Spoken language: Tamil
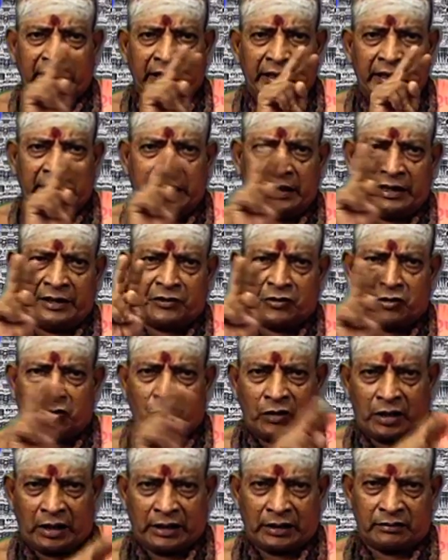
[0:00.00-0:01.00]
வகையிலையும்
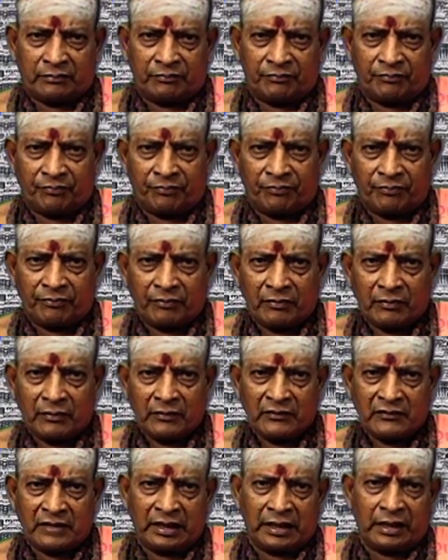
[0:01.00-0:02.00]
சொல்றார்
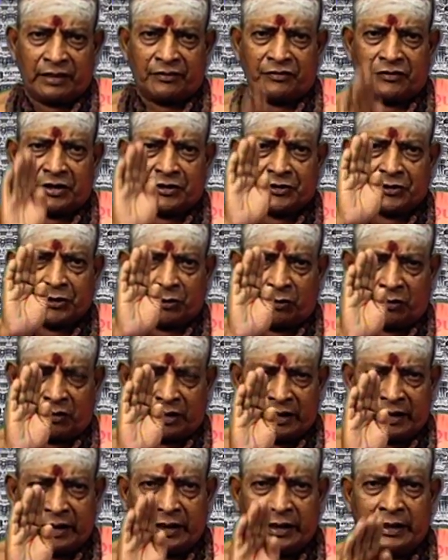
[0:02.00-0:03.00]
சிலந்தி
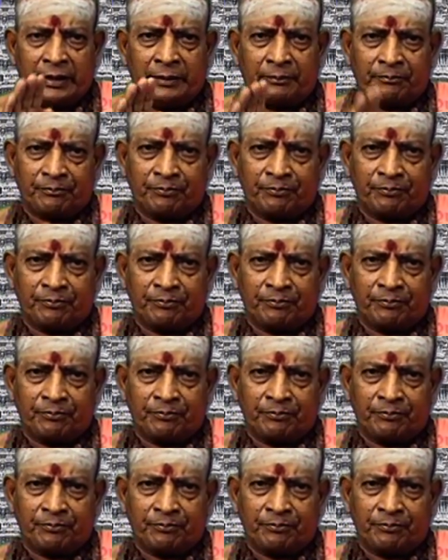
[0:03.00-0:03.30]
சோழனே